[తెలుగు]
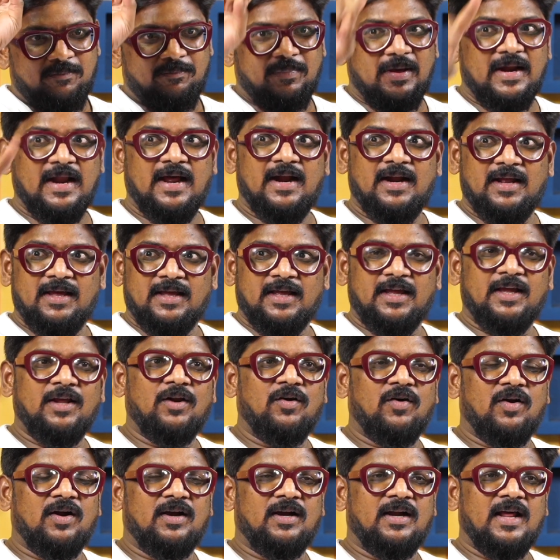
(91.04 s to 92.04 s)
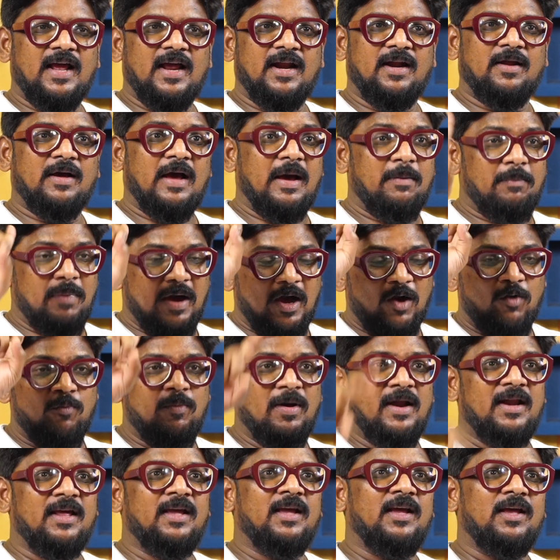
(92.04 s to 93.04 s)
పలానా హీరో అంట ఆయన ఆ
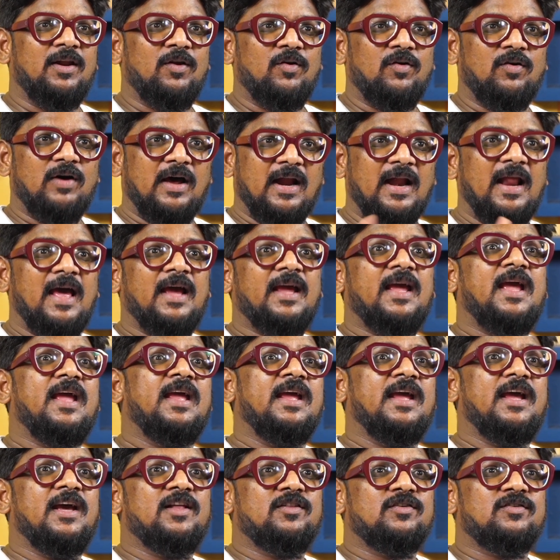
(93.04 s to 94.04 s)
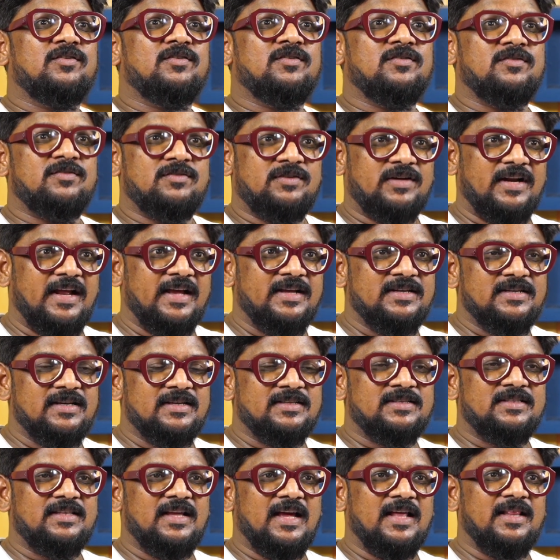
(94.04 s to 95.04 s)
బాహుబలి హీరో అలాగే ఇంకేదో ట్రై
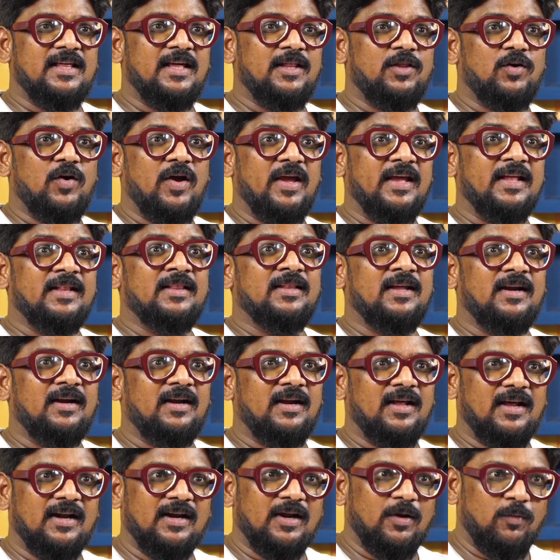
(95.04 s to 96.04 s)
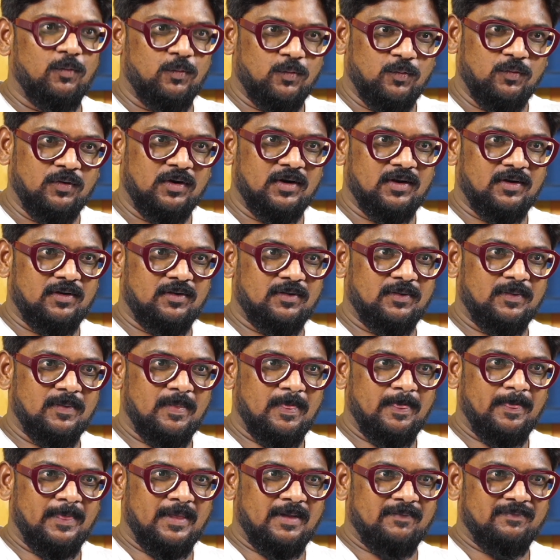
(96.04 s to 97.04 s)
చేస్తే అదేదో అయ్యిందంట అని నవ్వుకుంటారు
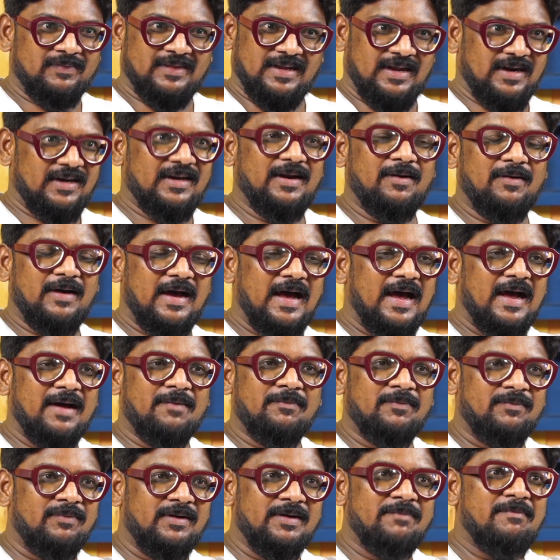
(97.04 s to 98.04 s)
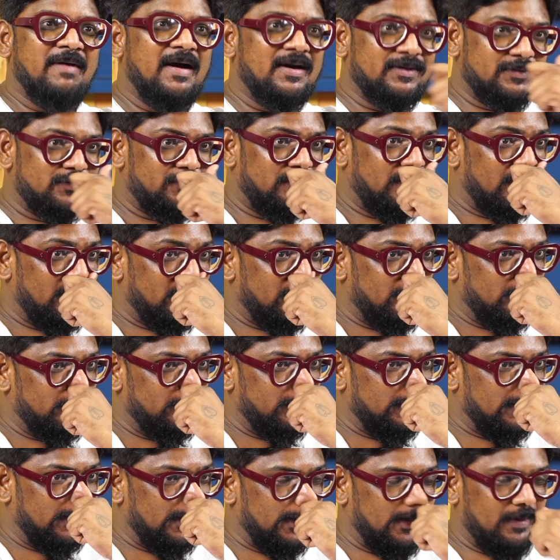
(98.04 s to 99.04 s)
అట్లా ఆ రిమార్క్స్
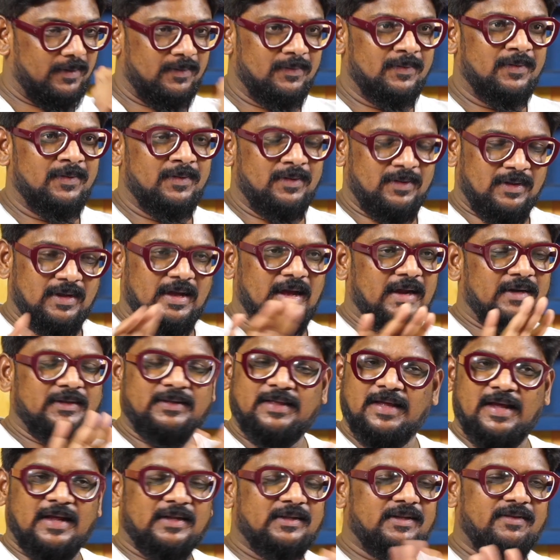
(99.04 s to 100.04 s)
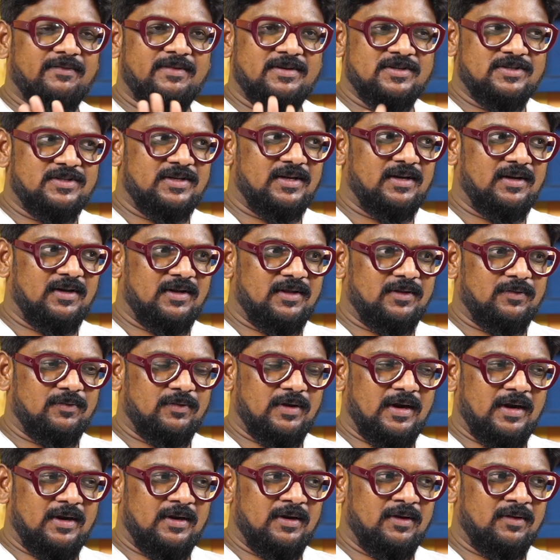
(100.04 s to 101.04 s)
ఉండకూడదు కదా అంతే అంతమించేం లేదు
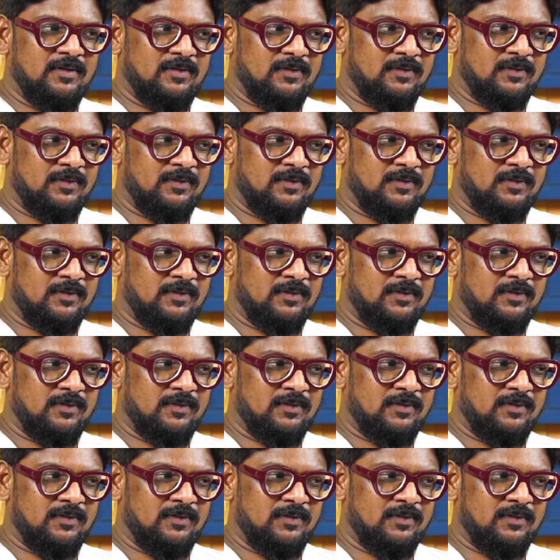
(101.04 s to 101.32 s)
అండ్